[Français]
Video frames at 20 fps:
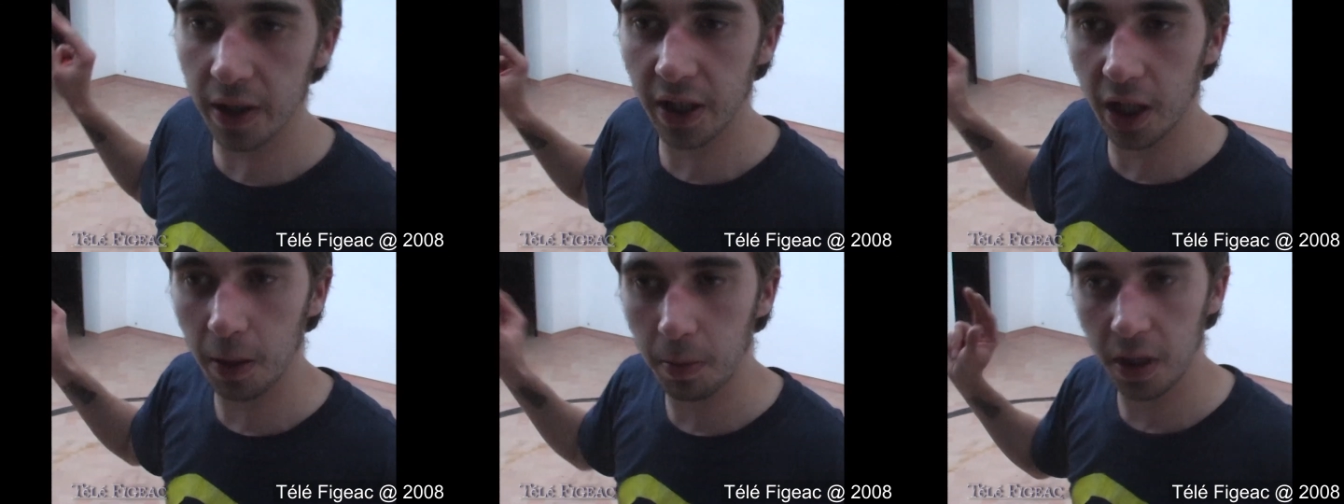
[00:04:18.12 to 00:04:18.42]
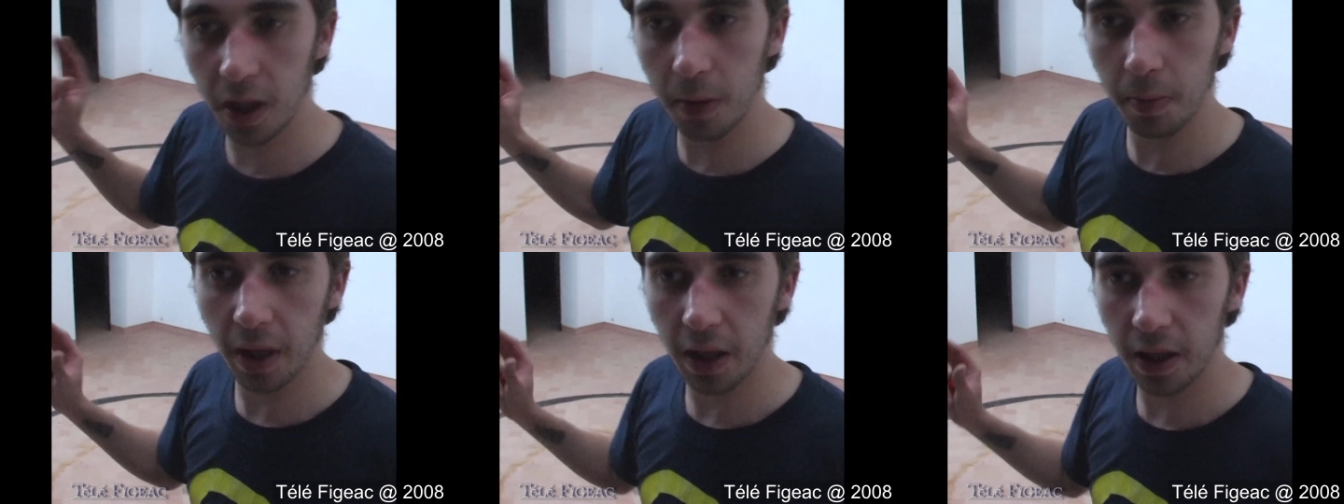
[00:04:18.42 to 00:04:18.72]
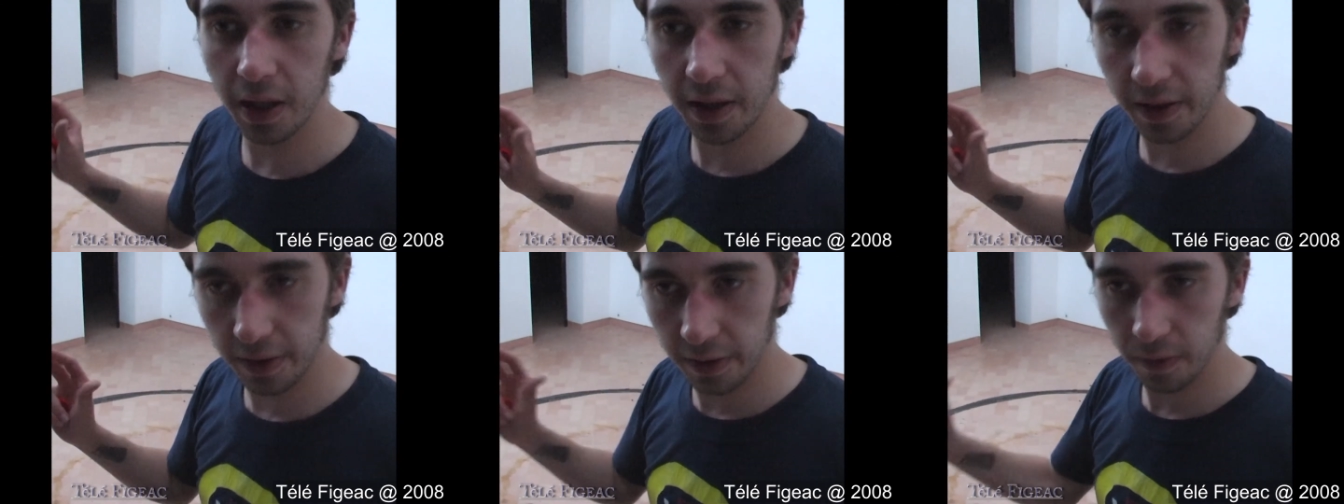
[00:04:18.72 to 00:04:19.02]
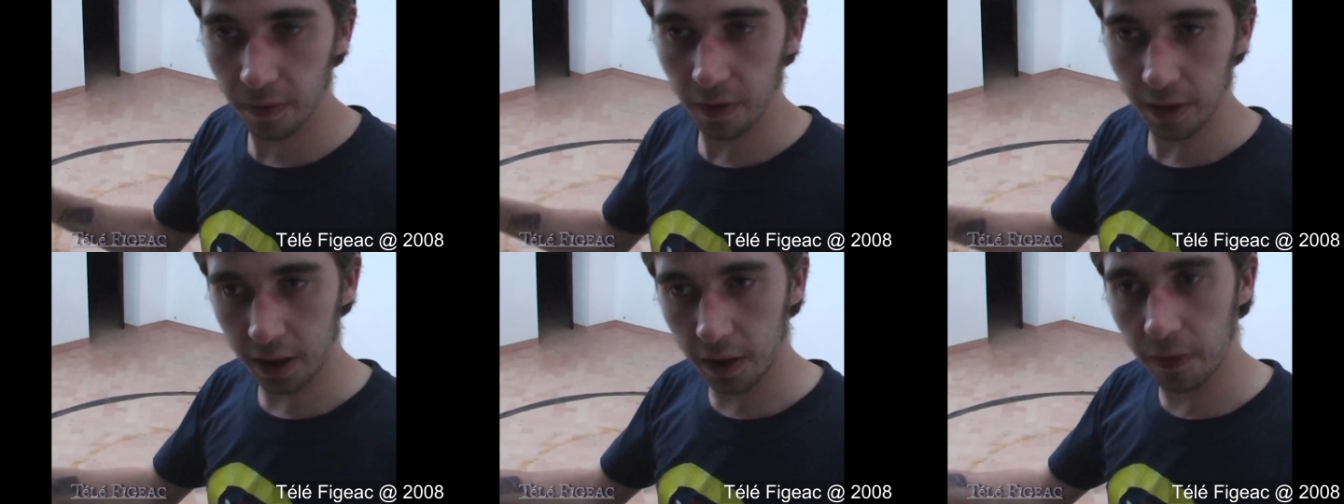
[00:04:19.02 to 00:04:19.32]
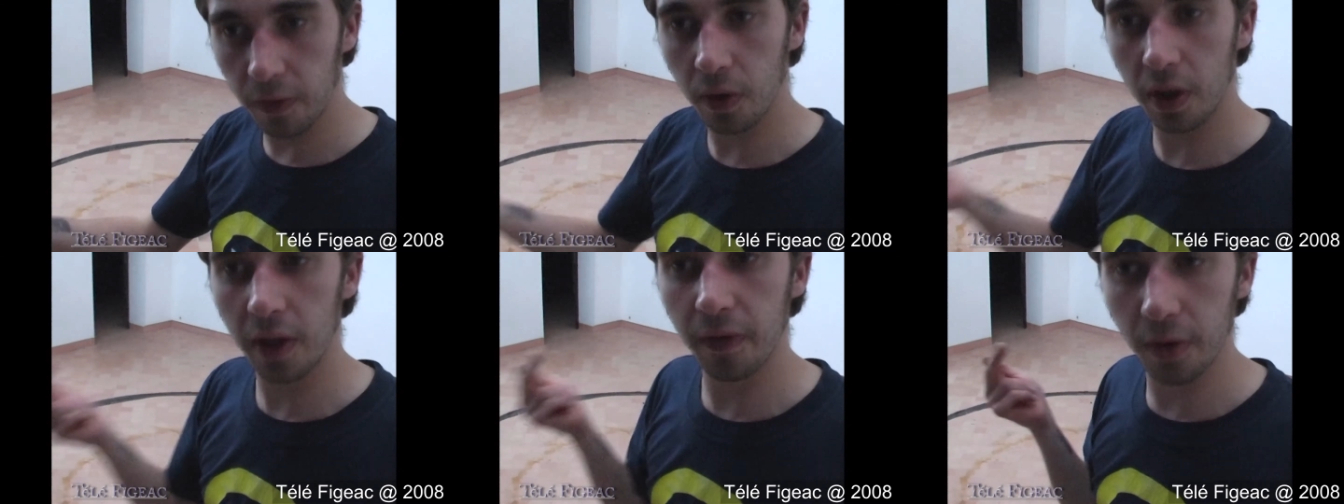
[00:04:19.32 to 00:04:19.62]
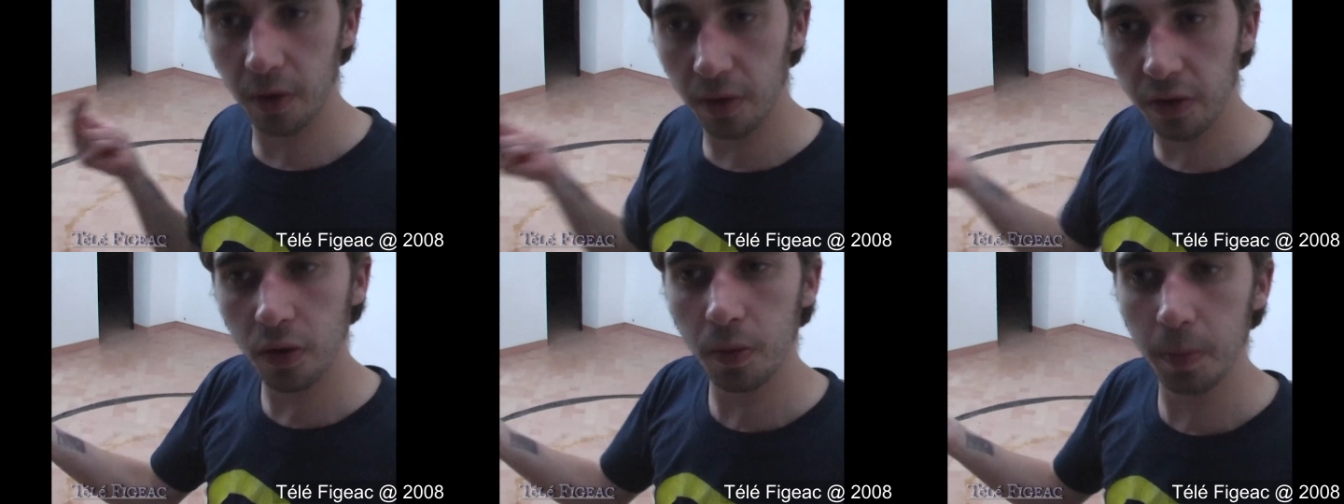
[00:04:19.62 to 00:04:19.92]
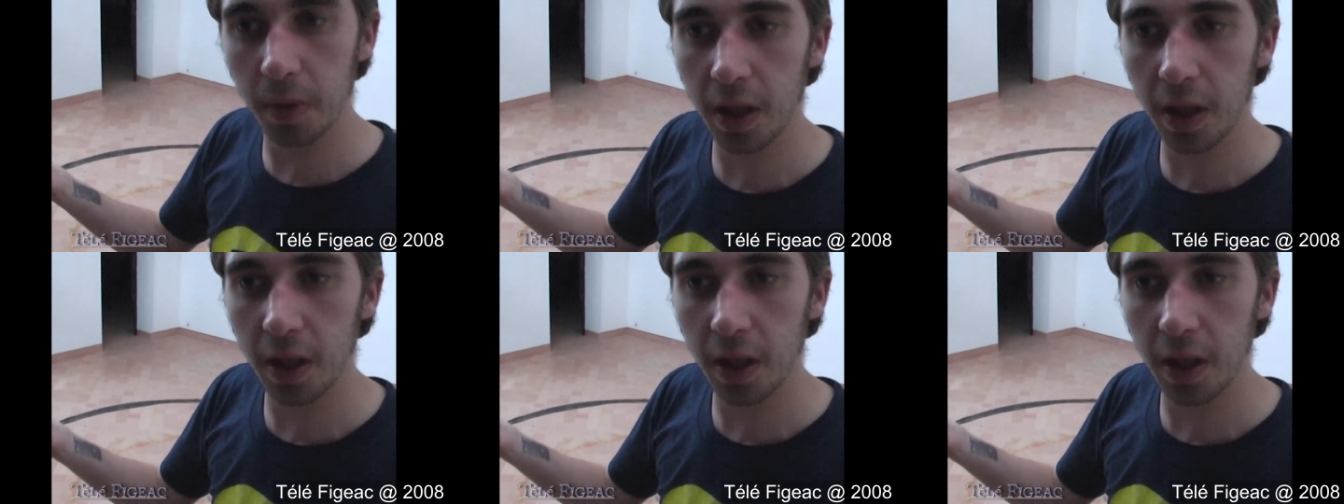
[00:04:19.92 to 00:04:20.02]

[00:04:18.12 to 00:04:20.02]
très minimalistes, enfin qui font référence au